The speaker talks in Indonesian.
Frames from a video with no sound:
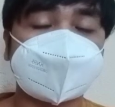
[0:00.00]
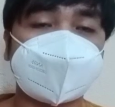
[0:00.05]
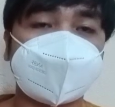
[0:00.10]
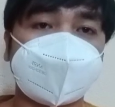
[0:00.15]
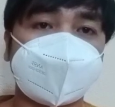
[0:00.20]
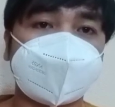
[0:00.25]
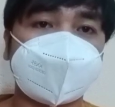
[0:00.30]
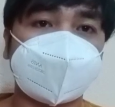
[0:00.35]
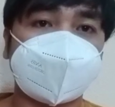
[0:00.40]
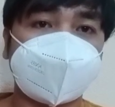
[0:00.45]

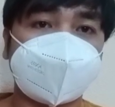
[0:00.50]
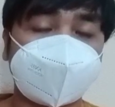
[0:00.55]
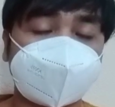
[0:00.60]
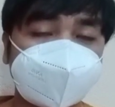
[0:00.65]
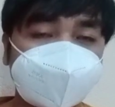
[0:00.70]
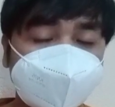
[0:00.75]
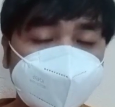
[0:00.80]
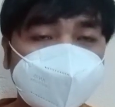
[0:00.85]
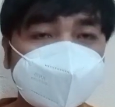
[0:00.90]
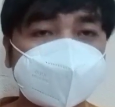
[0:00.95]
Nah,
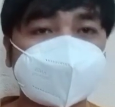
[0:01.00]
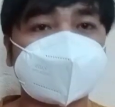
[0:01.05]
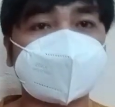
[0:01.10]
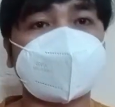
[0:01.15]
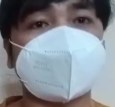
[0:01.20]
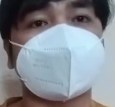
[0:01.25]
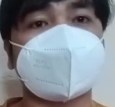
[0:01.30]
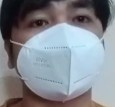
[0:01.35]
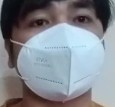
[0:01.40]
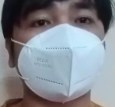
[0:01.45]
harusnya
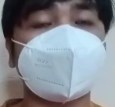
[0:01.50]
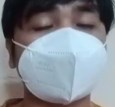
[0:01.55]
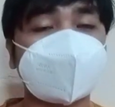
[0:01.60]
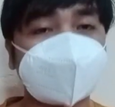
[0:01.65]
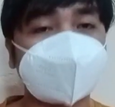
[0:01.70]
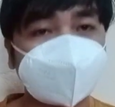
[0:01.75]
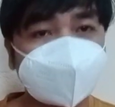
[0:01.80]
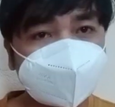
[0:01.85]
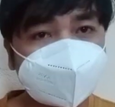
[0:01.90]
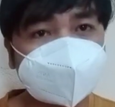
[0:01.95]
cek dulu
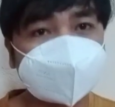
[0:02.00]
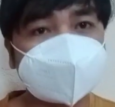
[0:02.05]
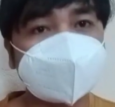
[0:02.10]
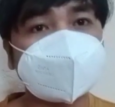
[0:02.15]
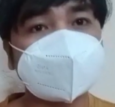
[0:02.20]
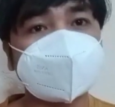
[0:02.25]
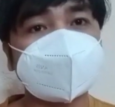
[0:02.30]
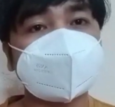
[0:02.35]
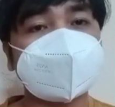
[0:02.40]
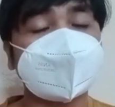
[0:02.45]
kitabmu
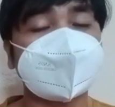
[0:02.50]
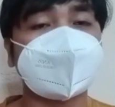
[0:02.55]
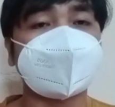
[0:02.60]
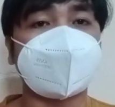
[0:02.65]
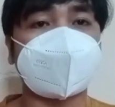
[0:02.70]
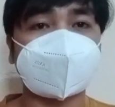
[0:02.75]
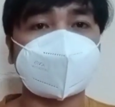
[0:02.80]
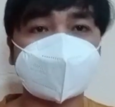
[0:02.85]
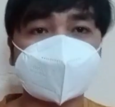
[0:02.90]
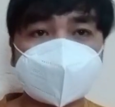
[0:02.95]
sendiri,
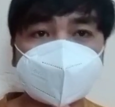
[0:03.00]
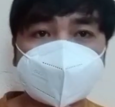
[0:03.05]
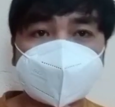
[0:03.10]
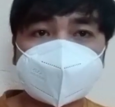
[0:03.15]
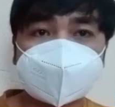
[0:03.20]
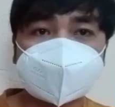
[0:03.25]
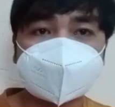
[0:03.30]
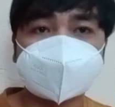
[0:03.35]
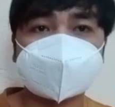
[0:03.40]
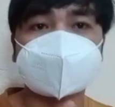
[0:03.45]
baru
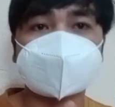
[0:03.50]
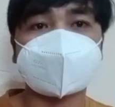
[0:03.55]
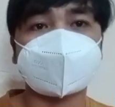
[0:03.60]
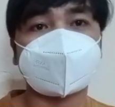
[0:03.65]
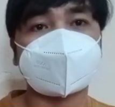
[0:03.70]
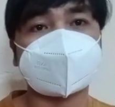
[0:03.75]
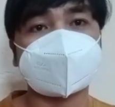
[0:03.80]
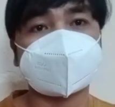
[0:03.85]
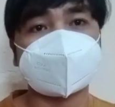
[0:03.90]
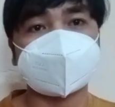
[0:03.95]
cek
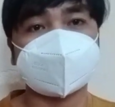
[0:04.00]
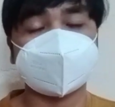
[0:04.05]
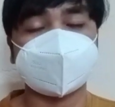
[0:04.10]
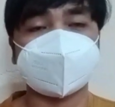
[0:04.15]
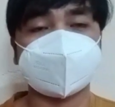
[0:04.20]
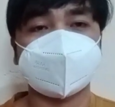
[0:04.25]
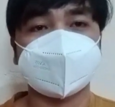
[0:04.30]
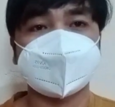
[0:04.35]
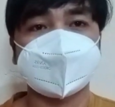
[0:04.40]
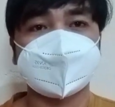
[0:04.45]
kitab orang lain.